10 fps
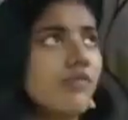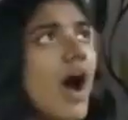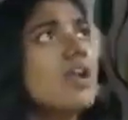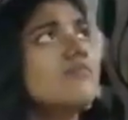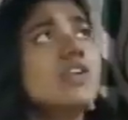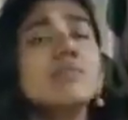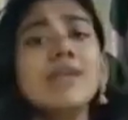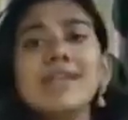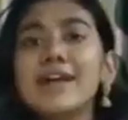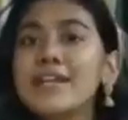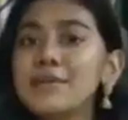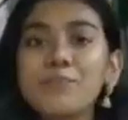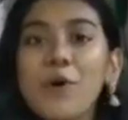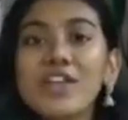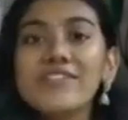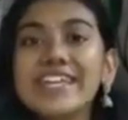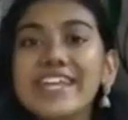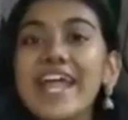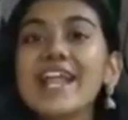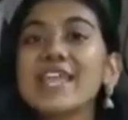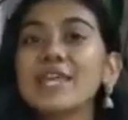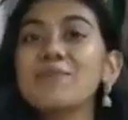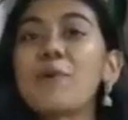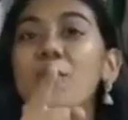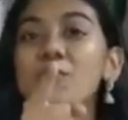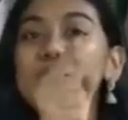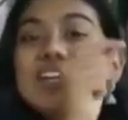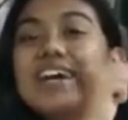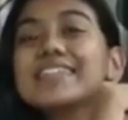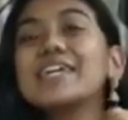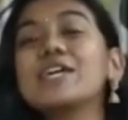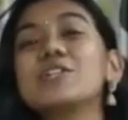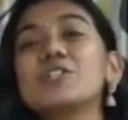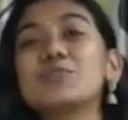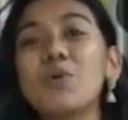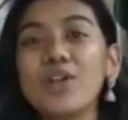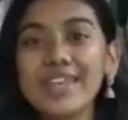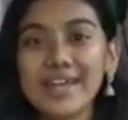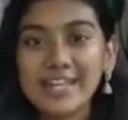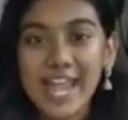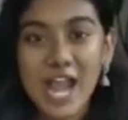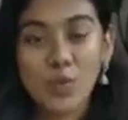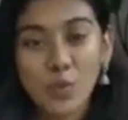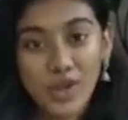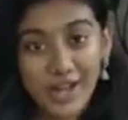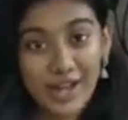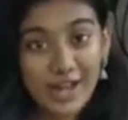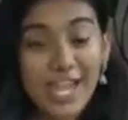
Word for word: வான் விண்மீன்களின் பொழிவை கேள் அதை போல் உன்கதை என்று மொழிரக்கேள் உறக்க